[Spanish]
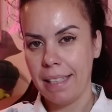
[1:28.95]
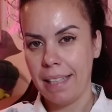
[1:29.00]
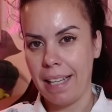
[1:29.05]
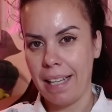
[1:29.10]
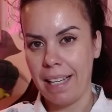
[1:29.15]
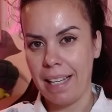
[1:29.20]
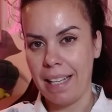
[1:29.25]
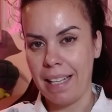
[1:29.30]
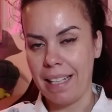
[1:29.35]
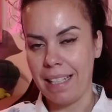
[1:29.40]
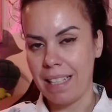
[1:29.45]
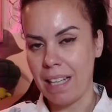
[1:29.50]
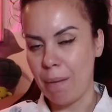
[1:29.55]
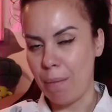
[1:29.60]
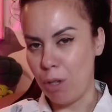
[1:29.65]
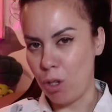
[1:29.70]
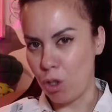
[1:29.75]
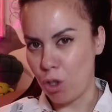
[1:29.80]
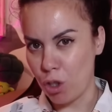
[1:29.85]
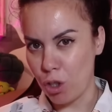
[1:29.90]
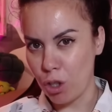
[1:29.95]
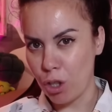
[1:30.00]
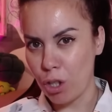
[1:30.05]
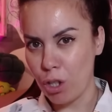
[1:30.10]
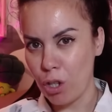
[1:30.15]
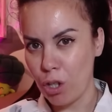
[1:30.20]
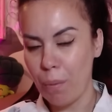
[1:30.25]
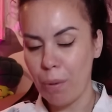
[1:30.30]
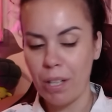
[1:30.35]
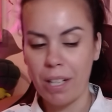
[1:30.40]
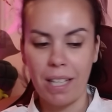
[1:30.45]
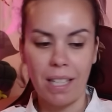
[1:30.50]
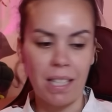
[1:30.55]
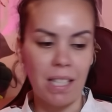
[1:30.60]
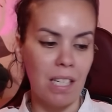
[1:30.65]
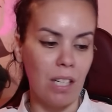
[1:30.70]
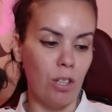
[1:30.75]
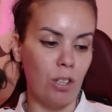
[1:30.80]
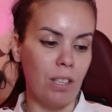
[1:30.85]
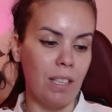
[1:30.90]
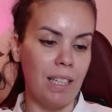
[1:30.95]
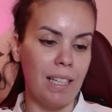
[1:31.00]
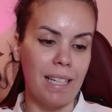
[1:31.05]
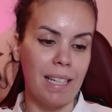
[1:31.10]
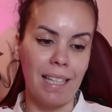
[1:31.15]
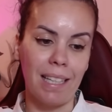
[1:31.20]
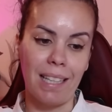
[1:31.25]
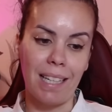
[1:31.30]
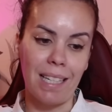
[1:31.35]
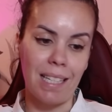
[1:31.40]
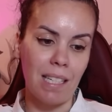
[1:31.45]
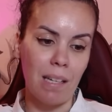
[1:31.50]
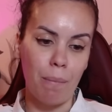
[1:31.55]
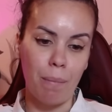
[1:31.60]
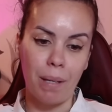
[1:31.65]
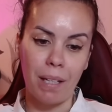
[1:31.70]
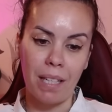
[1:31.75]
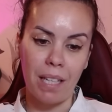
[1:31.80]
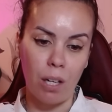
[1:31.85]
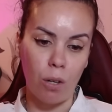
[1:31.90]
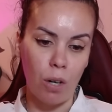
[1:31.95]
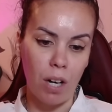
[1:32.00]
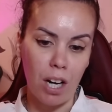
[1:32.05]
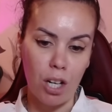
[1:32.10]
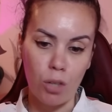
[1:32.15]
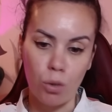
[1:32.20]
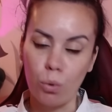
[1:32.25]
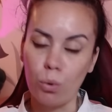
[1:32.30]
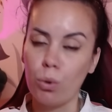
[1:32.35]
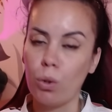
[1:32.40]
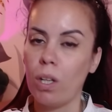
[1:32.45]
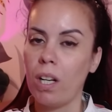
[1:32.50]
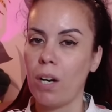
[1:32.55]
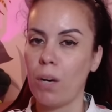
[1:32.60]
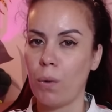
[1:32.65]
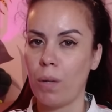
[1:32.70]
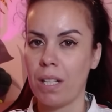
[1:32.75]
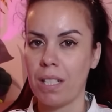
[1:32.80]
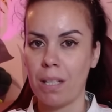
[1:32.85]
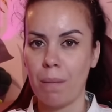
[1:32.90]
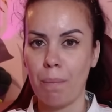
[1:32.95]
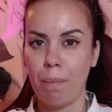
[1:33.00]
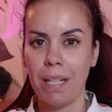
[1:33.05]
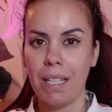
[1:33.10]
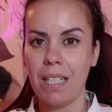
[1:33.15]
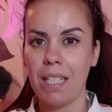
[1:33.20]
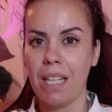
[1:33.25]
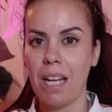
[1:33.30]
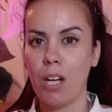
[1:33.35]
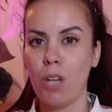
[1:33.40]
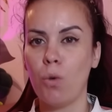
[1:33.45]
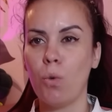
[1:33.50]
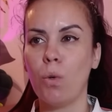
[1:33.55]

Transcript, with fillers: Eh, ya me lo conozco porque Ancelotti le quita siempre hierro al asunto en las ruedas de prensa,